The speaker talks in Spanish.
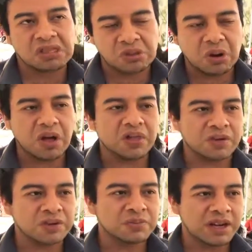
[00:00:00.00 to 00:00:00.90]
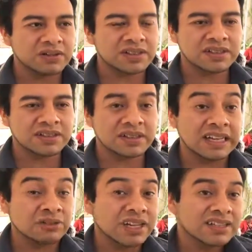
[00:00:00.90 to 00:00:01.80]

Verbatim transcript: todos los barros, que de todas